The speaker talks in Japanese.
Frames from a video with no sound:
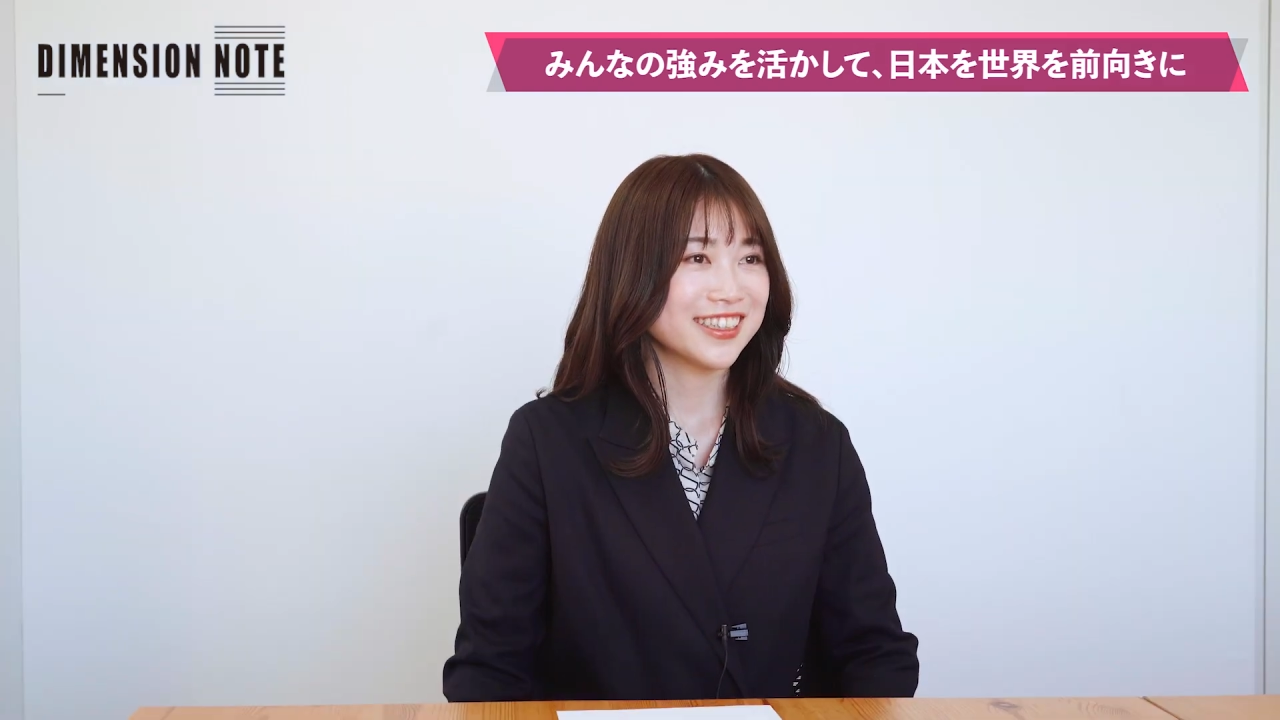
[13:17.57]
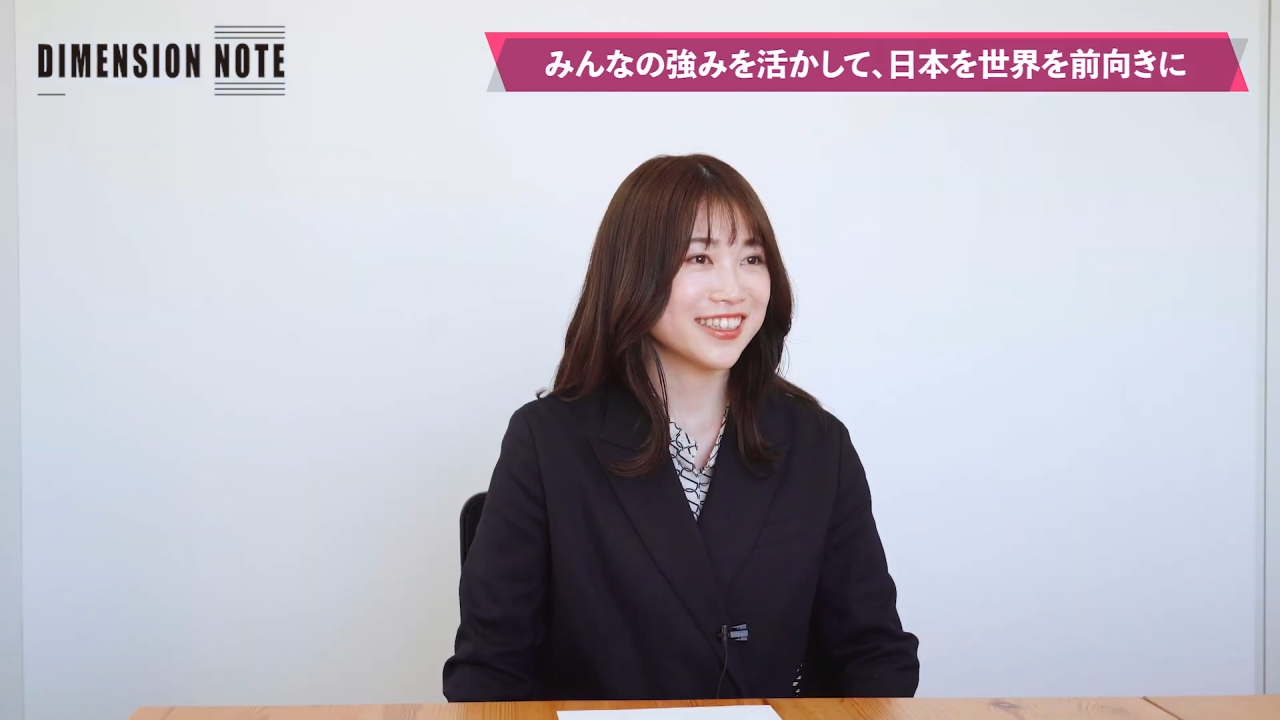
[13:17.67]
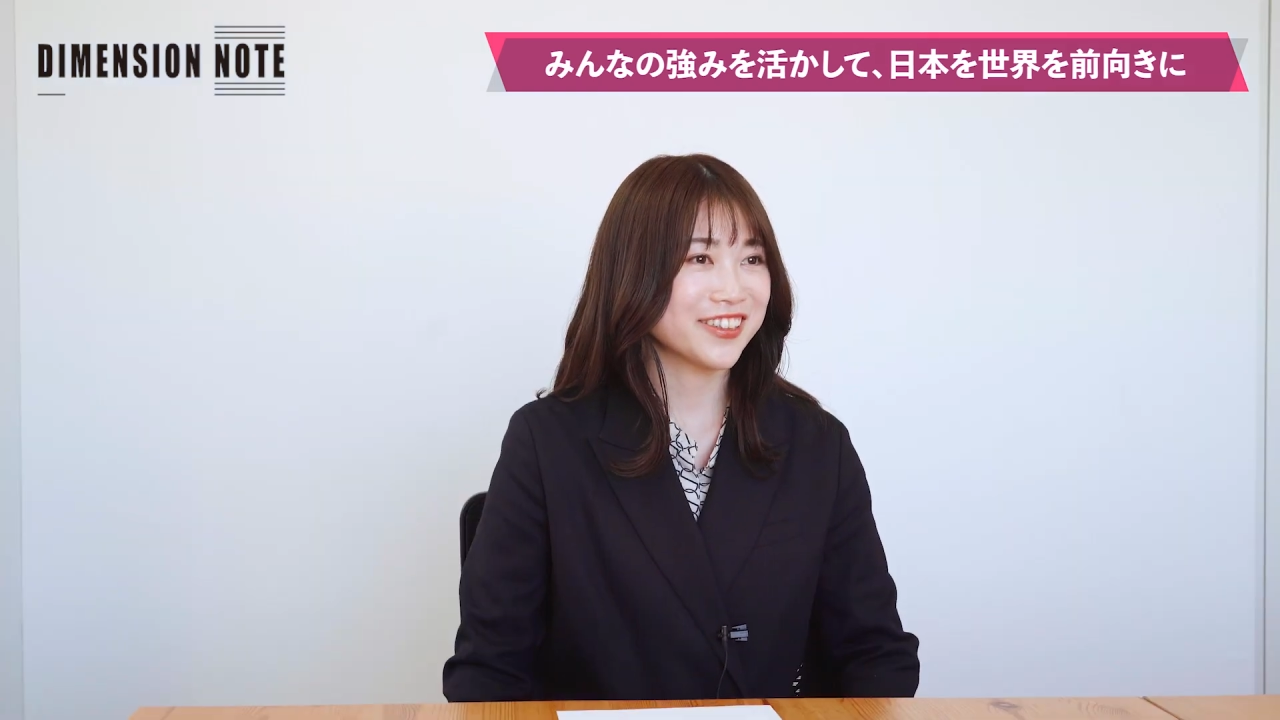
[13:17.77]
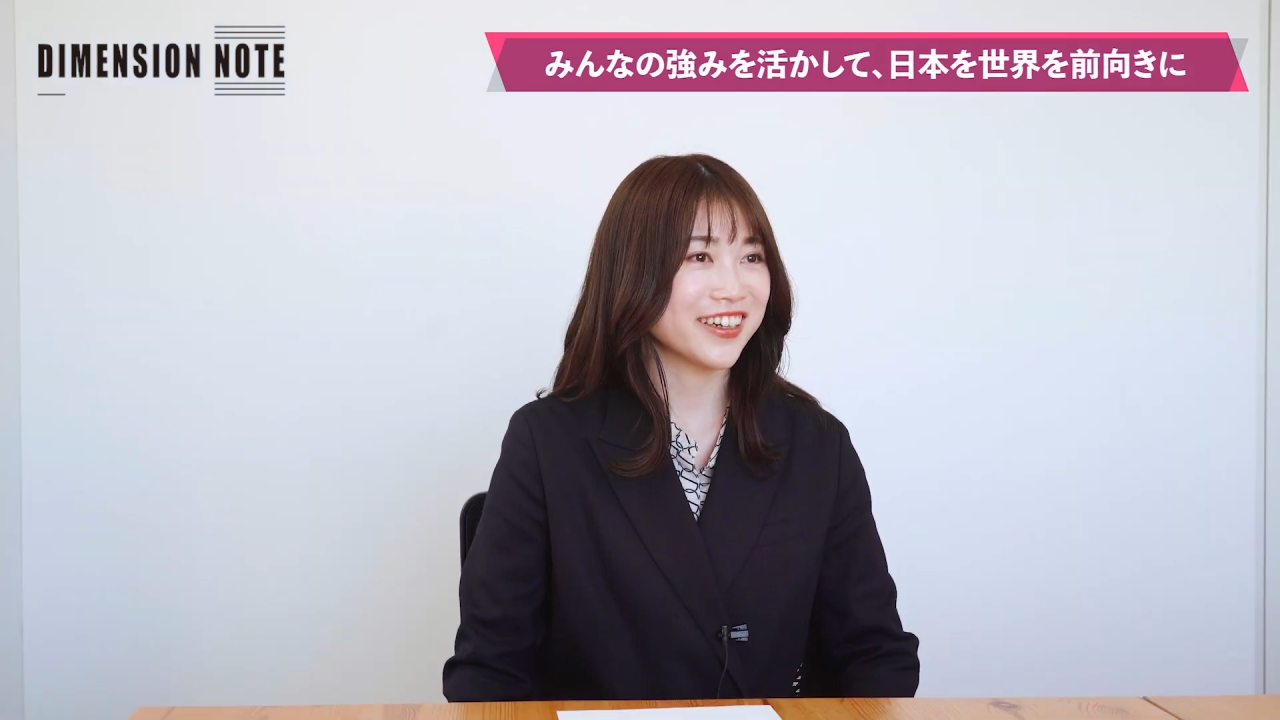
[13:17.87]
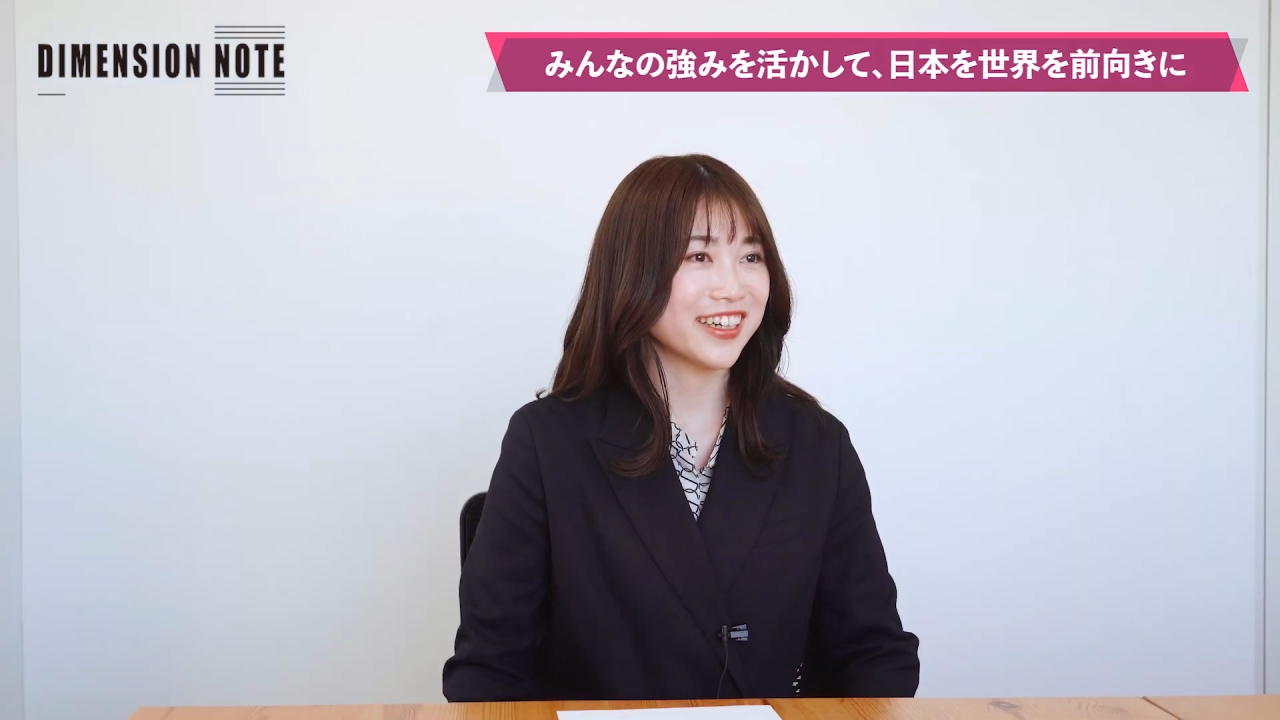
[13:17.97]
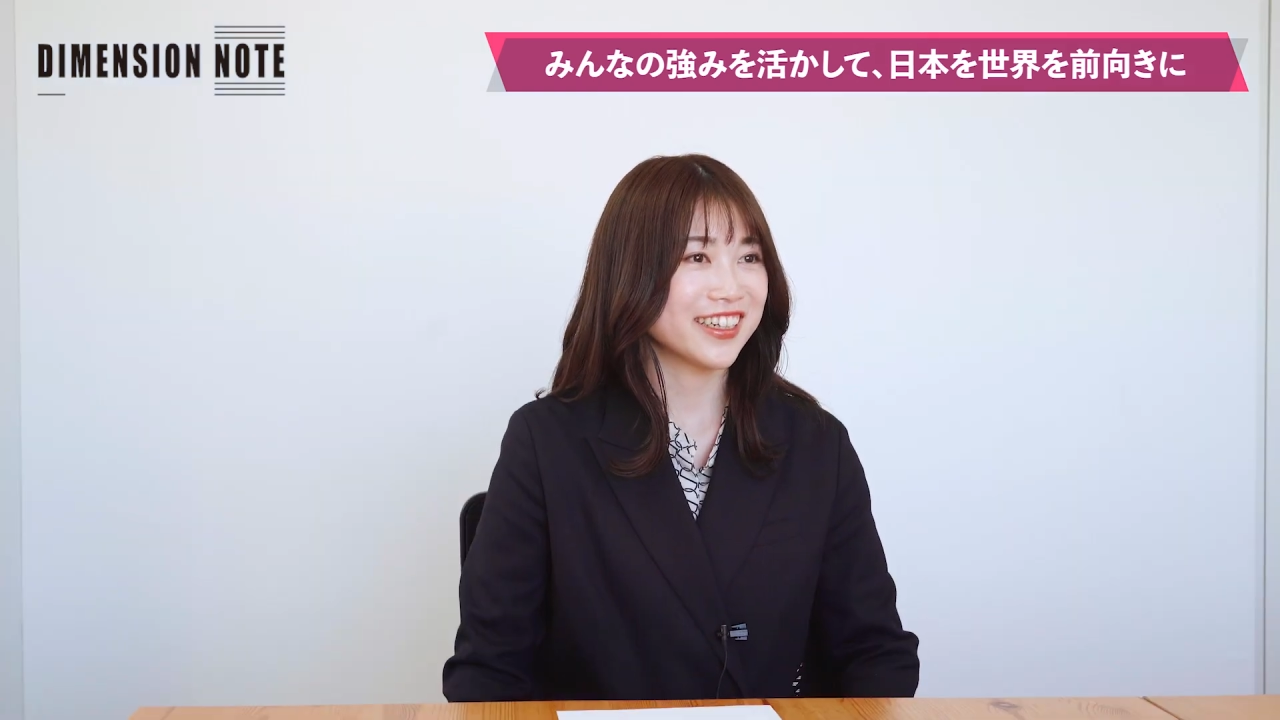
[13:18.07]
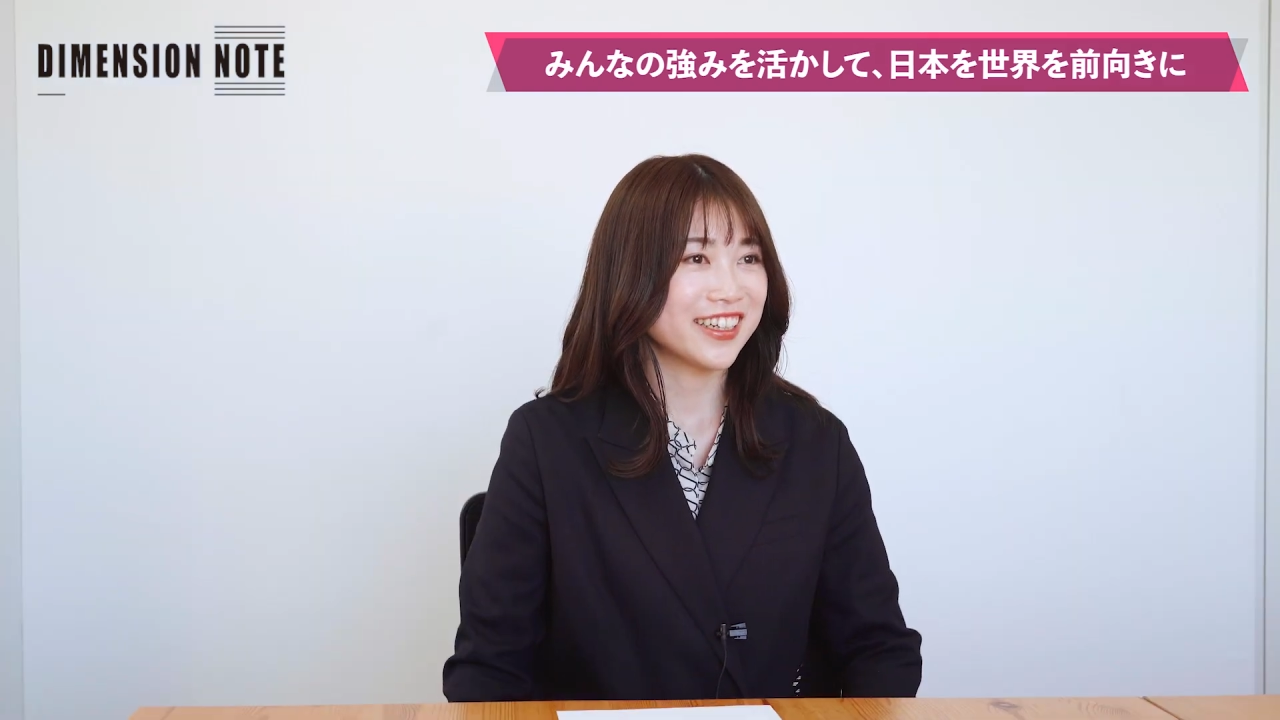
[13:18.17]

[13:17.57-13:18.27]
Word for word: 人が、